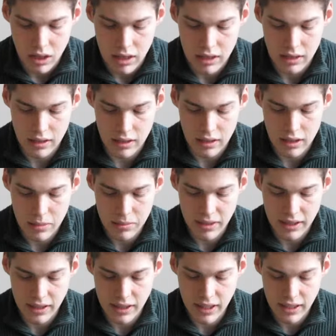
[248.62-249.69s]
Ich
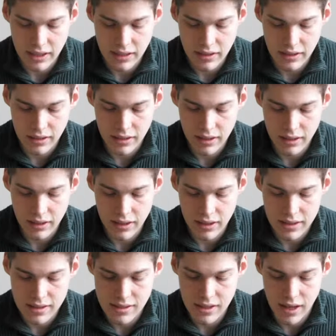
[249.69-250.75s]
habe Ihnen
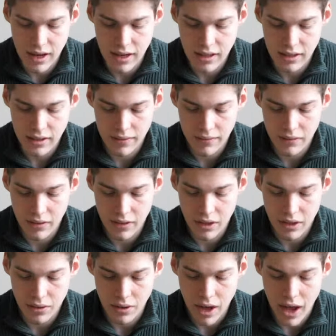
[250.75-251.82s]
jetzt einen,
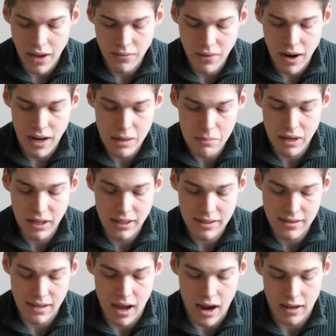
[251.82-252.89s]
äh, einfach einmal
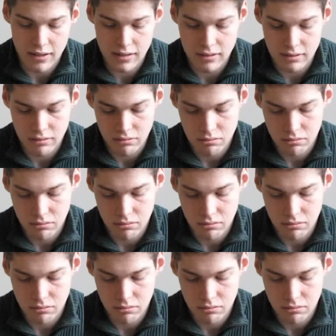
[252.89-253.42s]
gesagt,